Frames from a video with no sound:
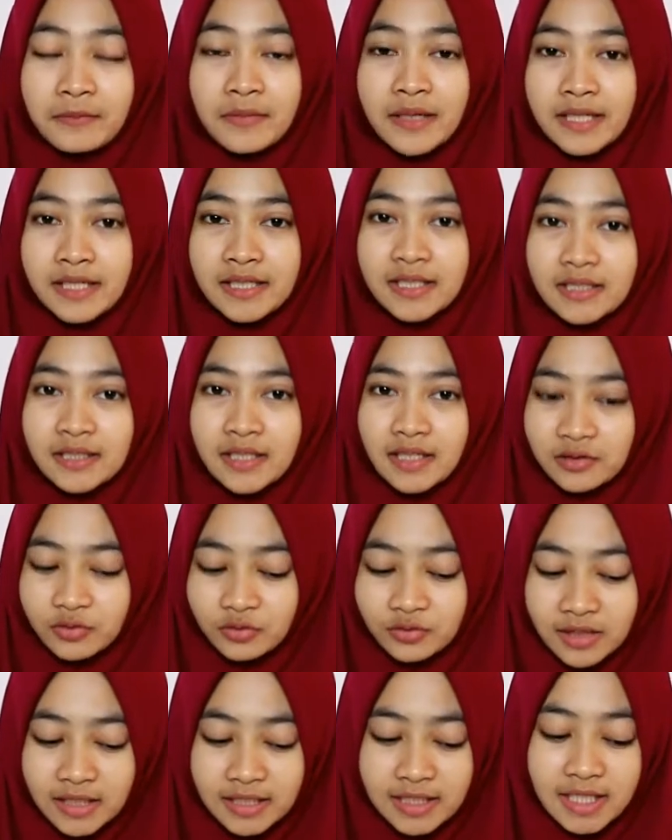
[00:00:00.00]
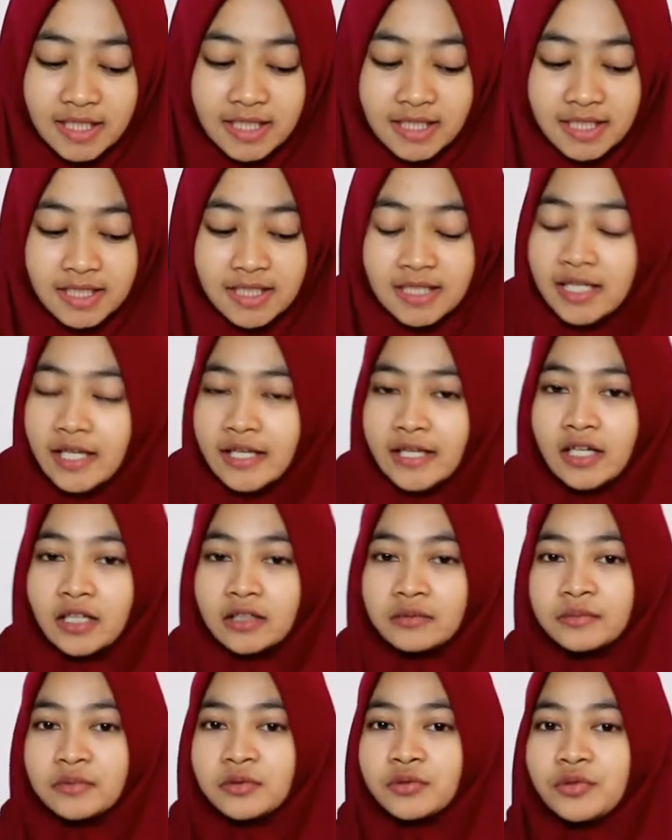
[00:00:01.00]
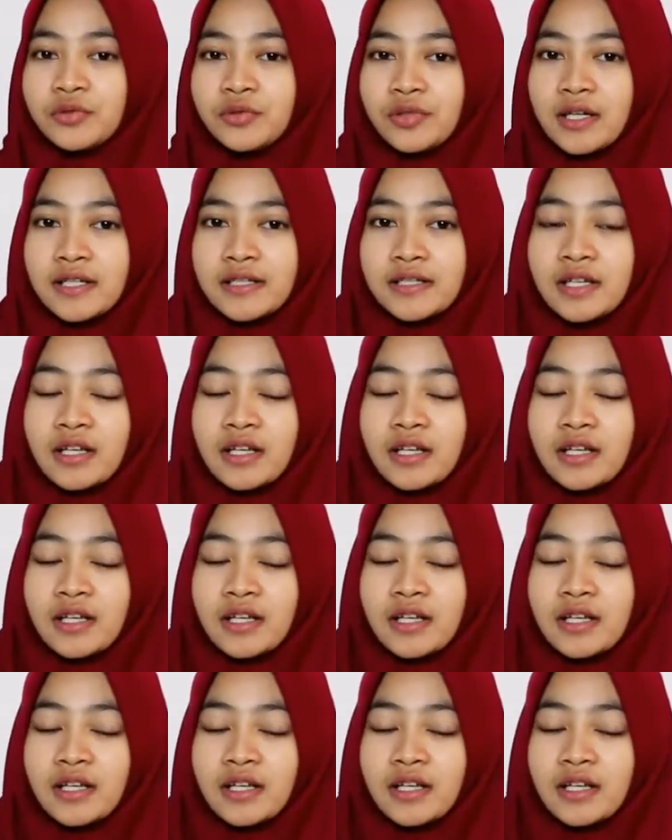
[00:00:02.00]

Baik, langsung saja di sini saya akan menunjukkan